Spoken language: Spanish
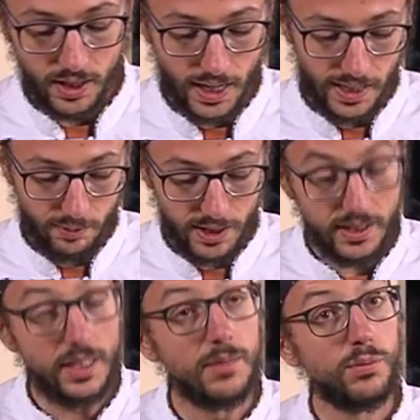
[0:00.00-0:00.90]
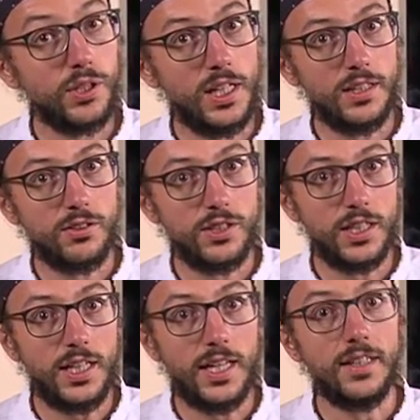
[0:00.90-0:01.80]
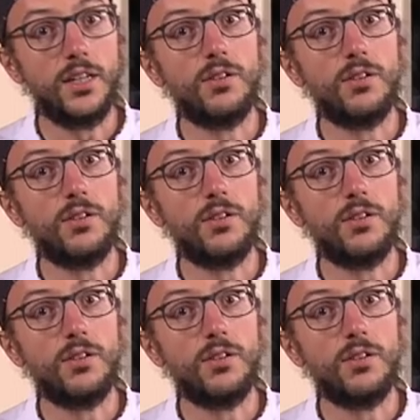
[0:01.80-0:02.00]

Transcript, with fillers: además de poner esos ingredientes,